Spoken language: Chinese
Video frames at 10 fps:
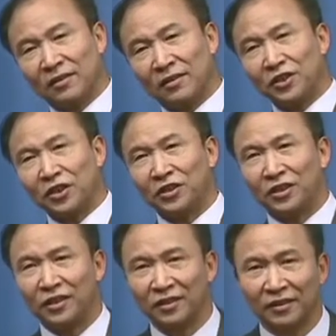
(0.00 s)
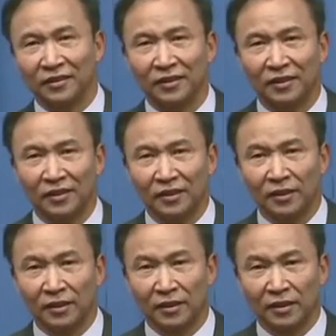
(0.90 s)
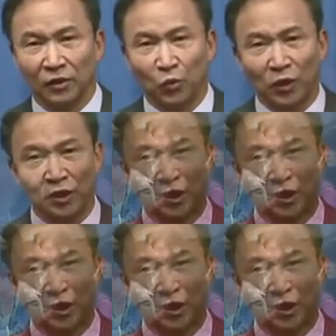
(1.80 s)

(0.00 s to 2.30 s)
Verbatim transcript: 静级，关街